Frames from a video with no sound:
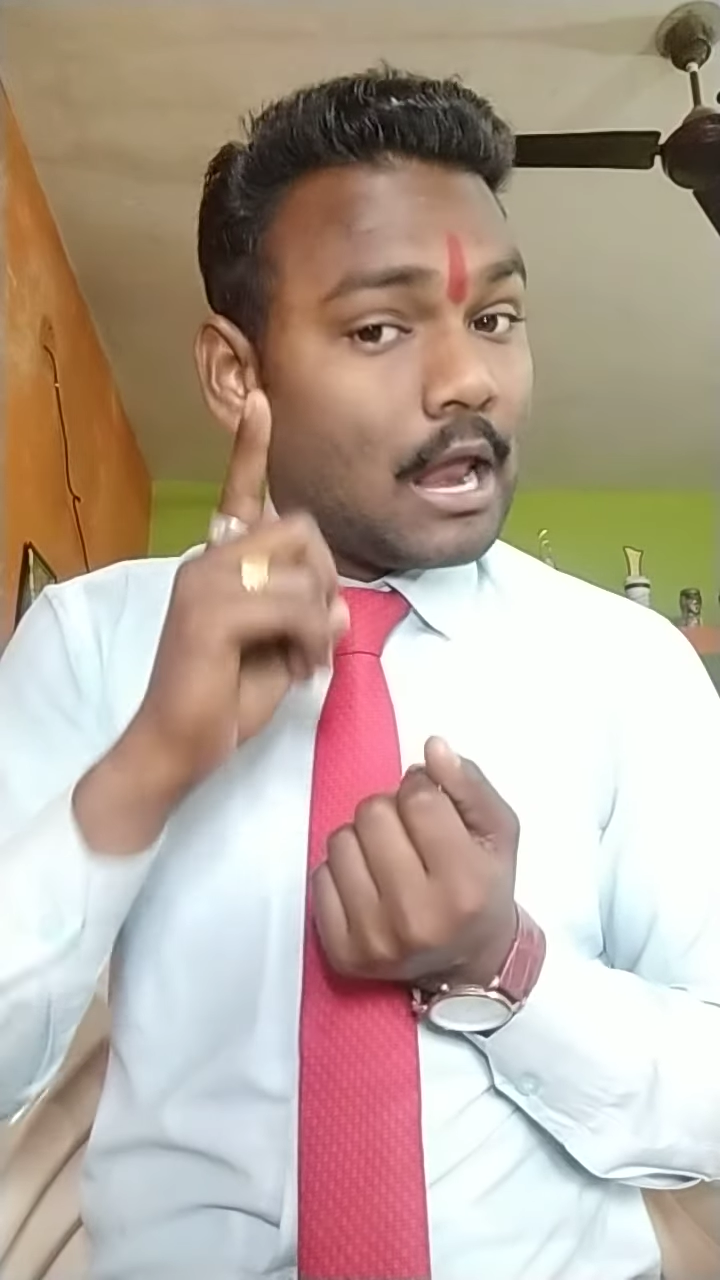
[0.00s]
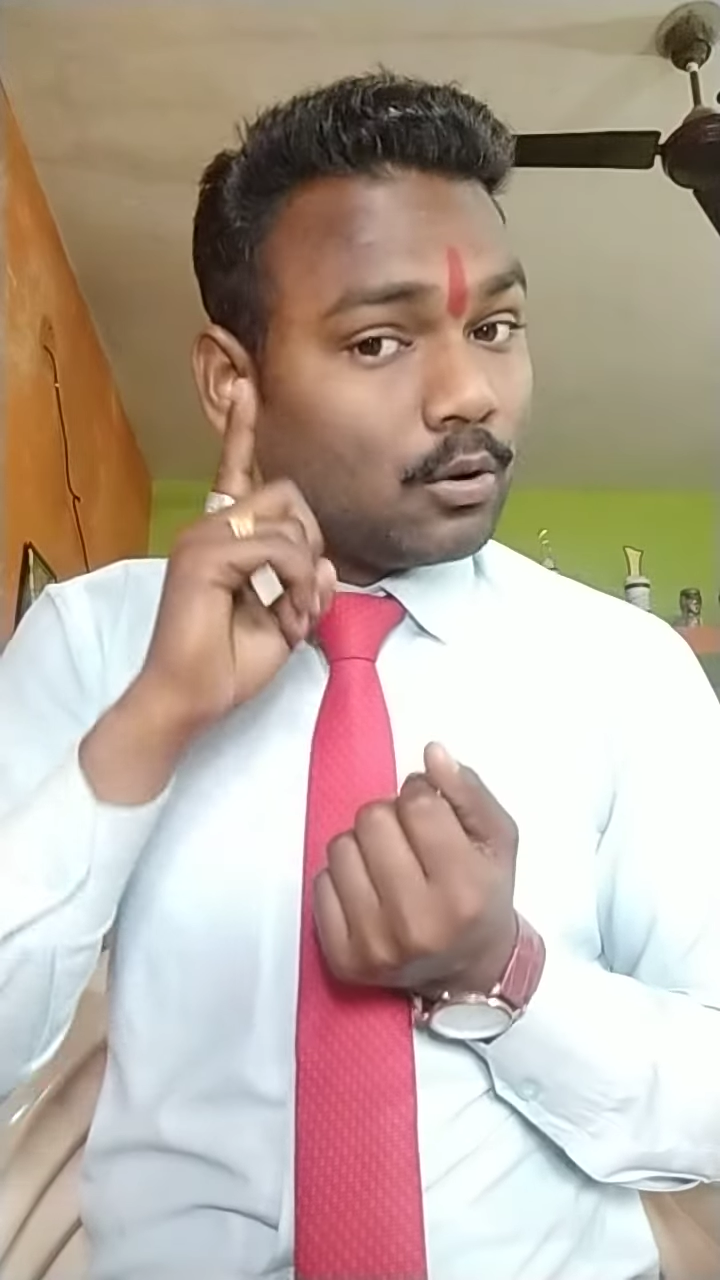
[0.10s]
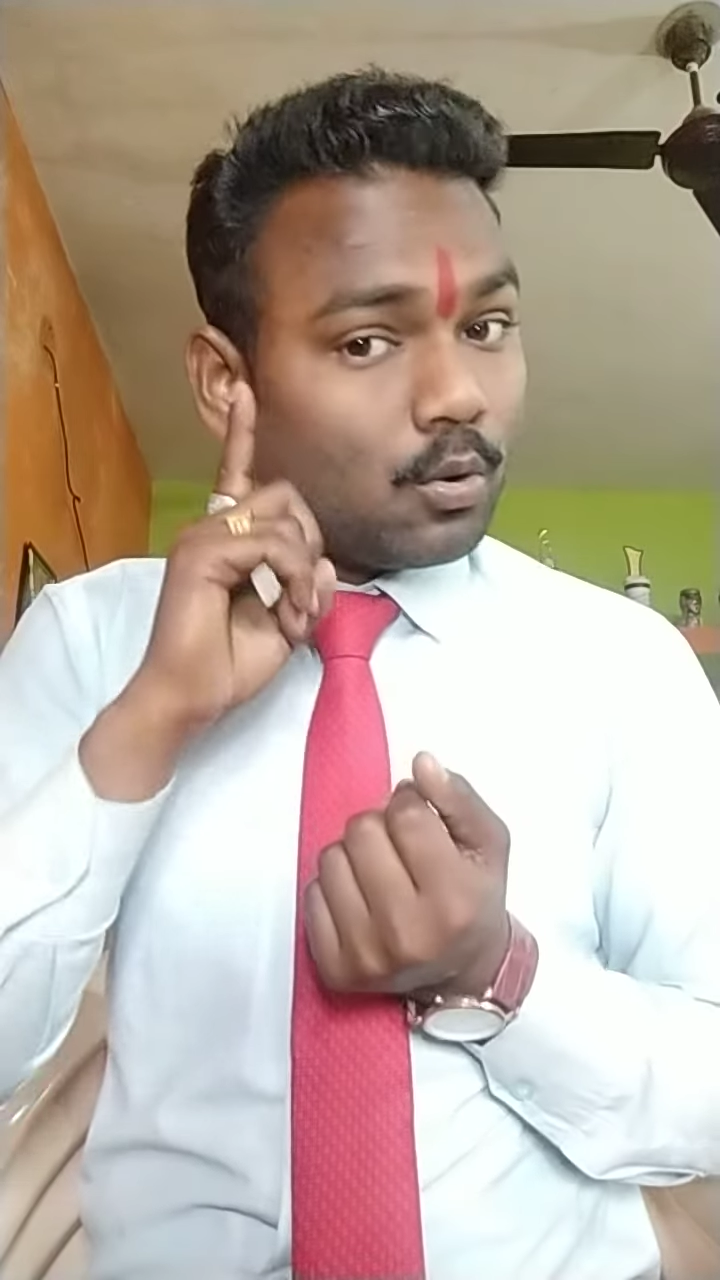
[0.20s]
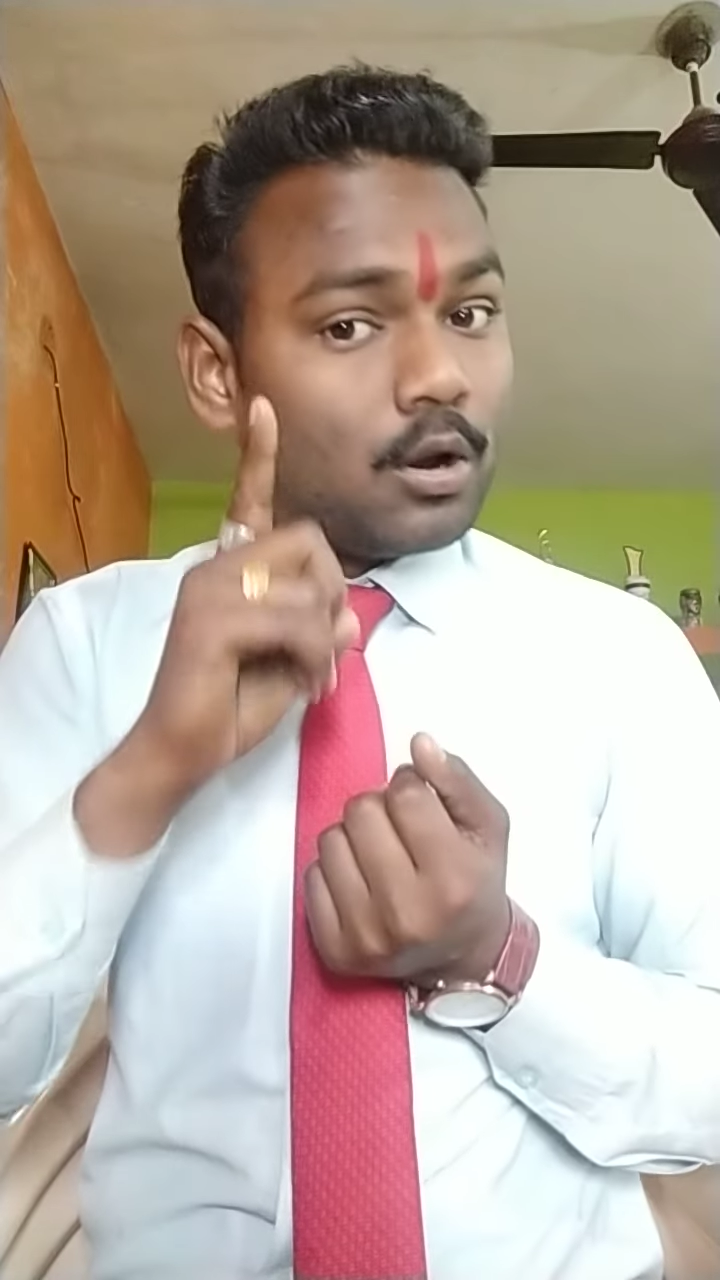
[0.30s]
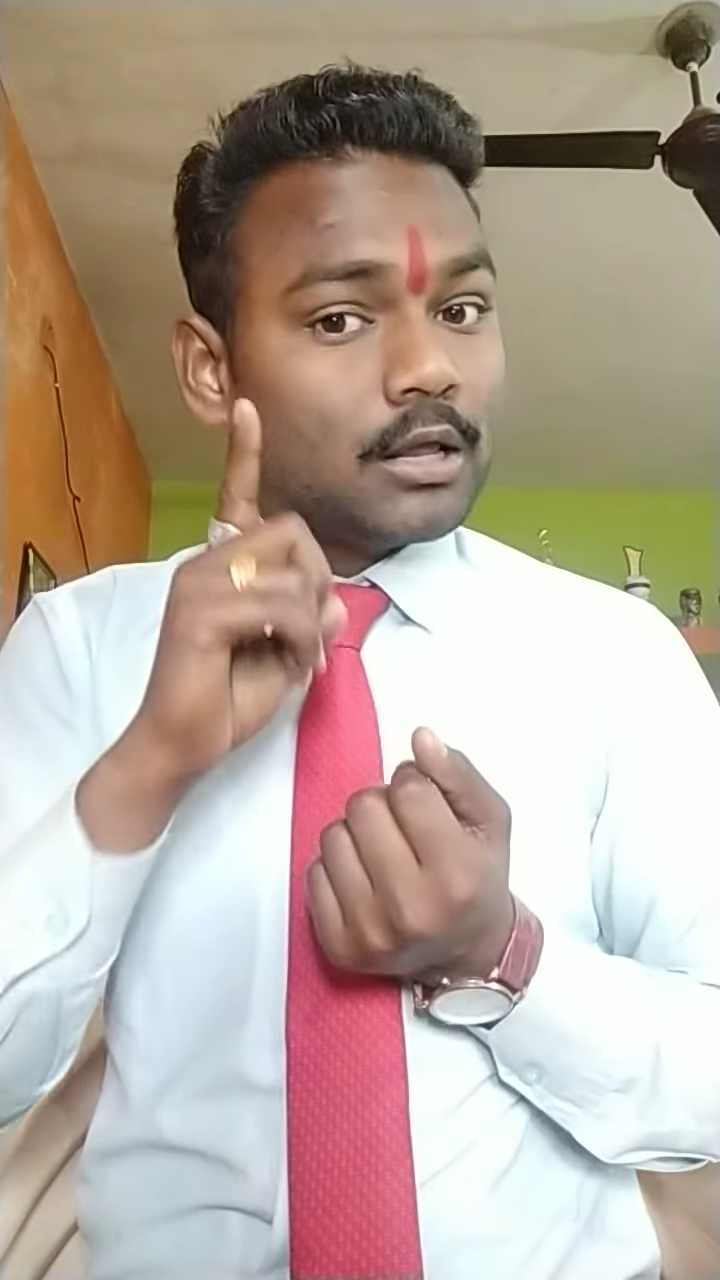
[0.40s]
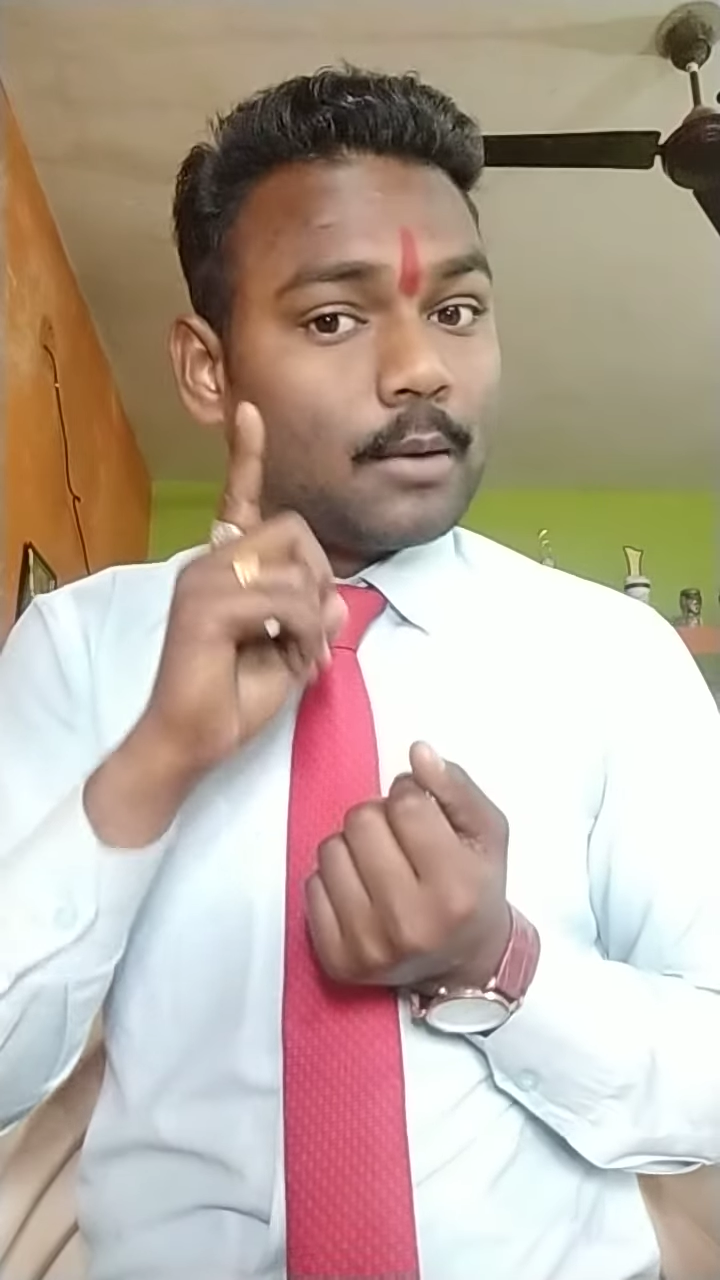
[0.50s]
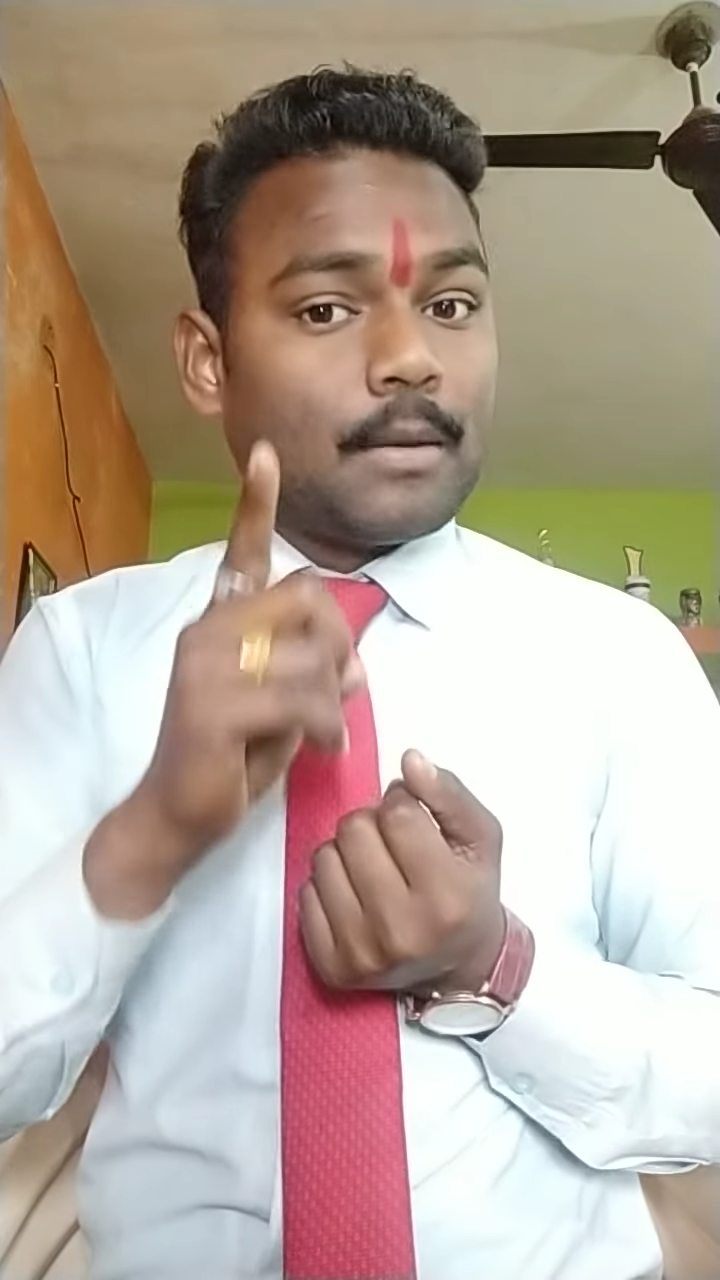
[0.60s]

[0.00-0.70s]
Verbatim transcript: अल्कोहल की